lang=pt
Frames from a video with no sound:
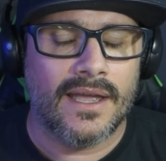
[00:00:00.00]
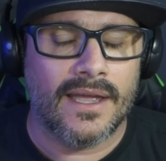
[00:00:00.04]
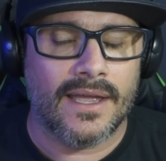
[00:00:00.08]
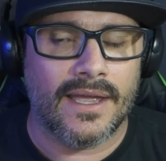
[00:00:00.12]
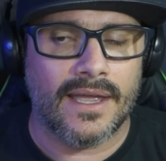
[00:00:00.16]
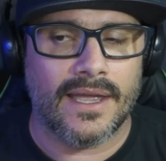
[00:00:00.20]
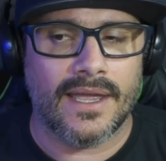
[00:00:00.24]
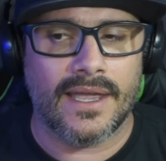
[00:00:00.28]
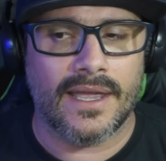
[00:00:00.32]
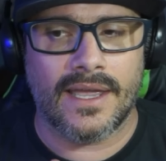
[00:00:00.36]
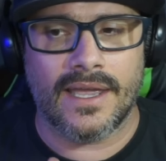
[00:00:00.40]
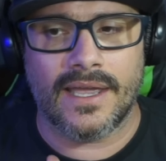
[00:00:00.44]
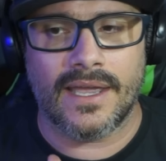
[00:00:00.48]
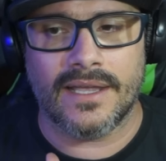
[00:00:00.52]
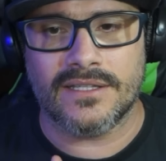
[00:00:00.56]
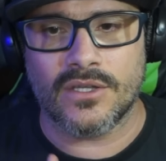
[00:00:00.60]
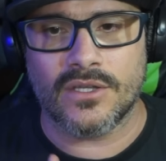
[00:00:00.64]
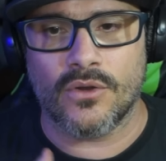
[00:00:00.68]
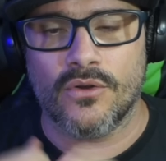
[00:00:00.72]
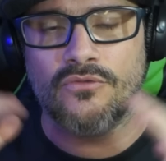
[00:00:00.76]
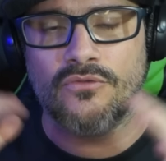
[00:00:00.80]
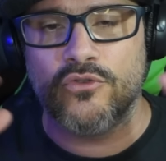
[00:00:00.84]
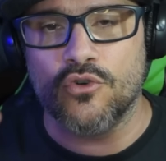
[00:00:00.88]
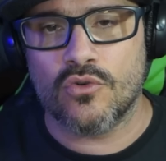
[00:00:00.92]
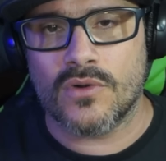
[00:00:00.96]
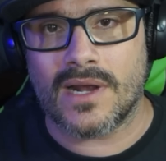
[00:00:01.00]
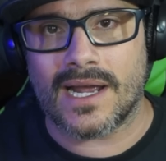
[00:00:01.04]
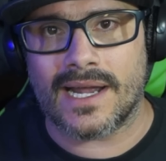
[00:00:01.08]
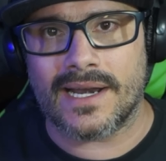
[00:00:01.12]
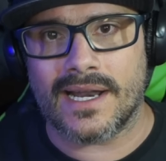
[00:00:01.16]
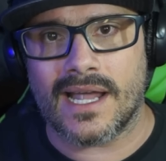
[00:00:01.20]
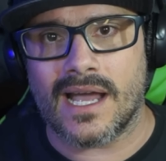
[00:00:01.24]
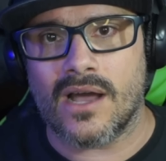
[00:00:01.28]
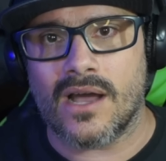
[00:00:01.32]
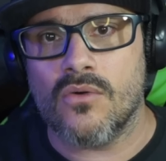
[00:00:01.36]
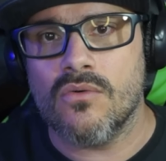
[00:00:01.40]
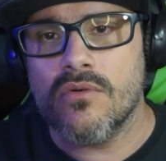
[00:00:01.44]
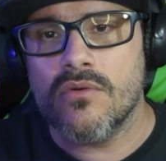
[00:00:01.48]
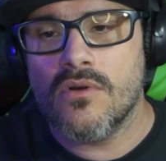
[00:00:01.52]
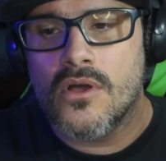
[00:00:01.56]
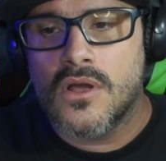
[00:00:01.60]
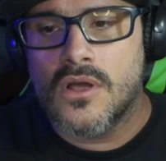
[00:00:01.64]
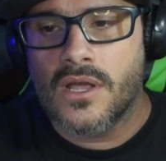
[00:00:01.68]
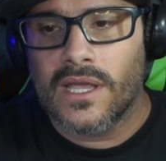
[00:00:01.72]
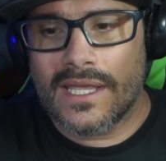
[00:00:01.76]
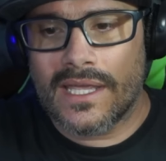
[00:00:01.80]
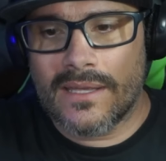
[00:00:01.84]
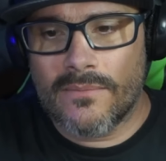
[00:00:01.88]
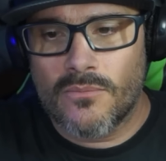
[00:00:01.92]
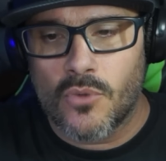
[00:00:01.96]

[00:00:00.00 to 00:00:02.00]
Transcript: É, então eu vou no canal e